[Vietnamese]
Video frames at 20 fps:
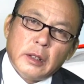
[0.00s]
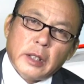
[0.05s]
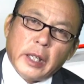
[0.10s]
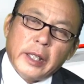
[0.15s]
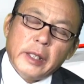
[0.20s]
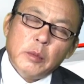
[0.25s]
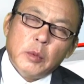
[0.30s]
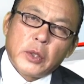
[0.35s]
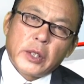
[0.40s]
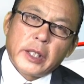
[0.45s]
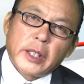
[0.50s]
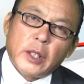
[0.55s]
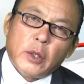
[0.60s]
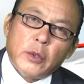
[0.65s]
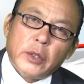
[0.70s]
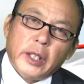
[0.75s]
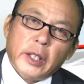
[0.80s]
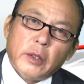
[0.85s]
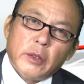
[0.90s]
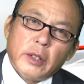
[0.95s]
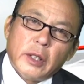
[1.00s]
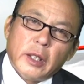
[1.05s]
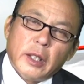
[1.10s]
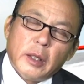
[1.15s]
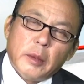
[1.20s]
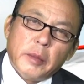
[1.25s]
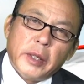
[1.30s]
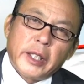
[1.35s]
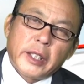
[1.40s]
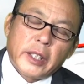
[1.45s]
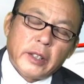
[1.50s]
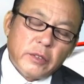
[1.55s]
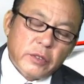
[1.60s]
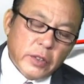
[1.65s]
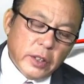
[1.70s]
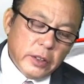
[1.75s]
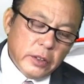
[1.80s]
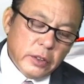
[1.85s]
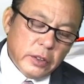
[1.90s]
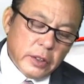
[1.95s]
lấy một cái khẩu hiệu là American
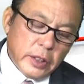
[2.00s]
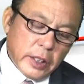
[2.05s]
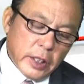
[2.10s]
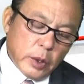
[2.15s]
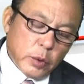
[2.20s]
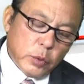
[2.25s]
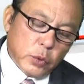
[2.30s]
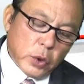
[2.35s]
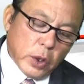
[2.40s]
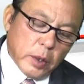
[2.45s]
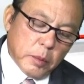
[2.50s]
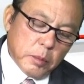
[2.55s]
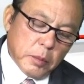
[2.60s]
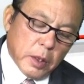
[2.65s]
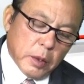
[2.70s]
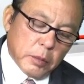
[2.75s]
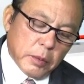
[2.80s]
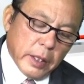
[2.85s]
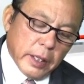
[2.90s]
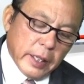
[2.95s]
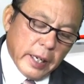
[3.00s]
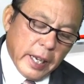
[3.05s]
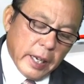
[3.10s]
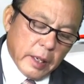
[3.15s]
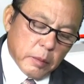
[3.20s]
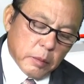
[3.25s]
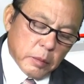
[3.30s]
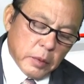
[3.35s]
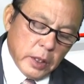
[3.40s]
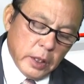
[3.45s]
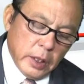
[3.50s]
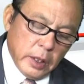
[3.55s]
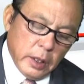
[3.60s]
First thì ông Trump ông đã làm